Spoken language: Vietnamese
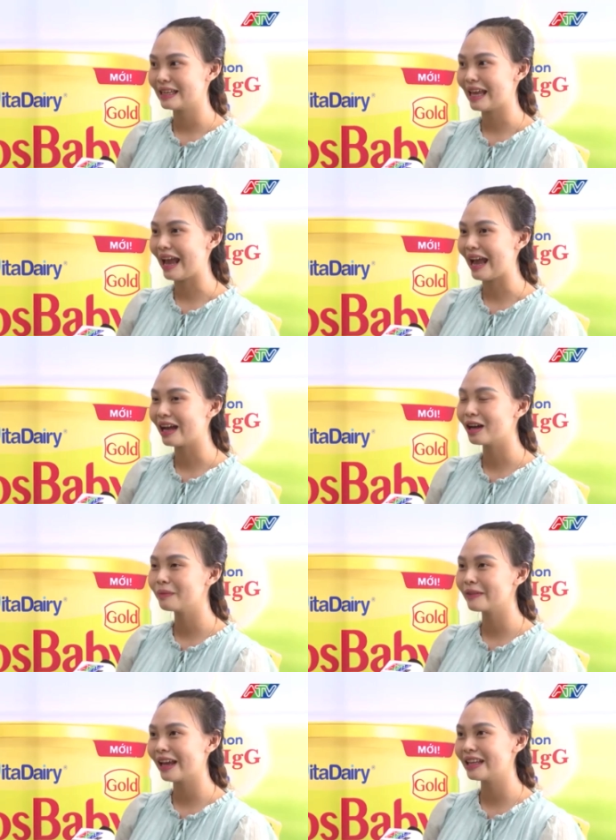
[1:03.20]
Dạ,
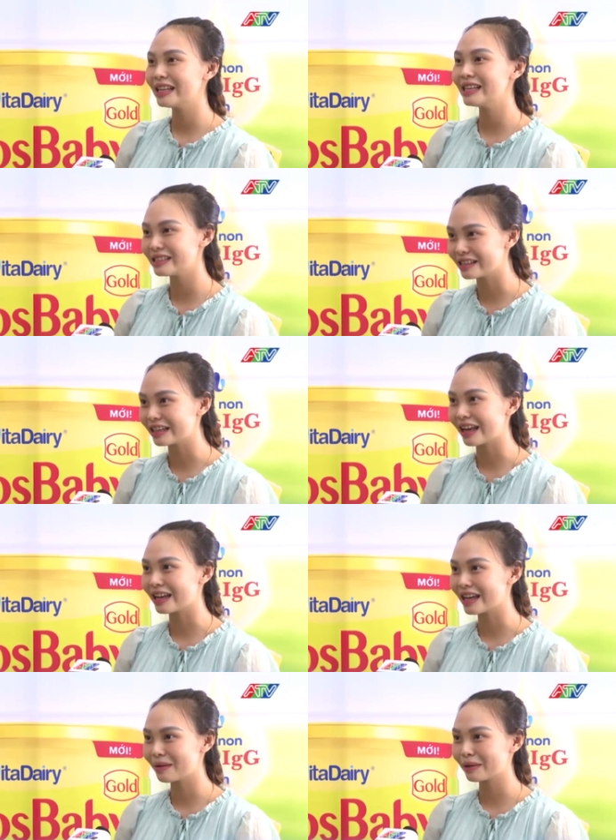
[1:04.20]
hôm nay đến với sự
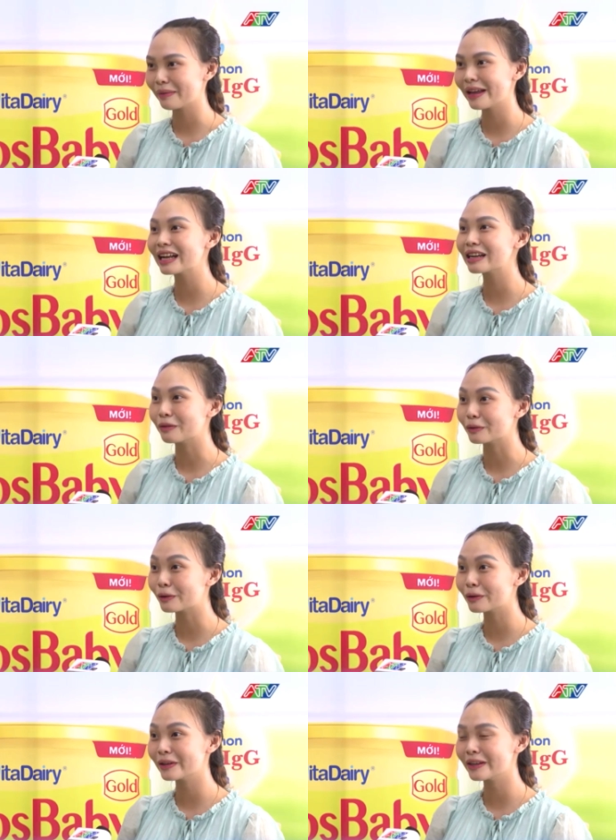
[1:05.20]
kiện thì em cảm thấy rất là
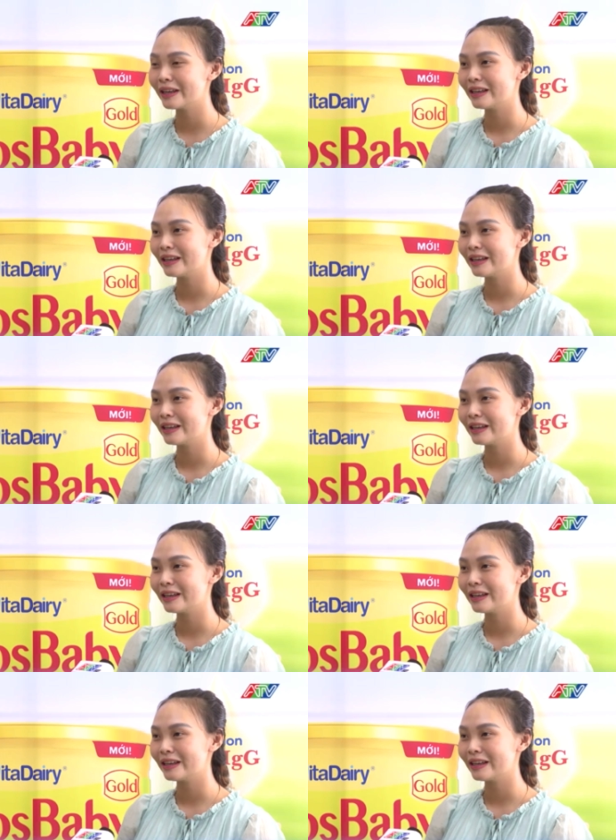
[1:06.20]
vui.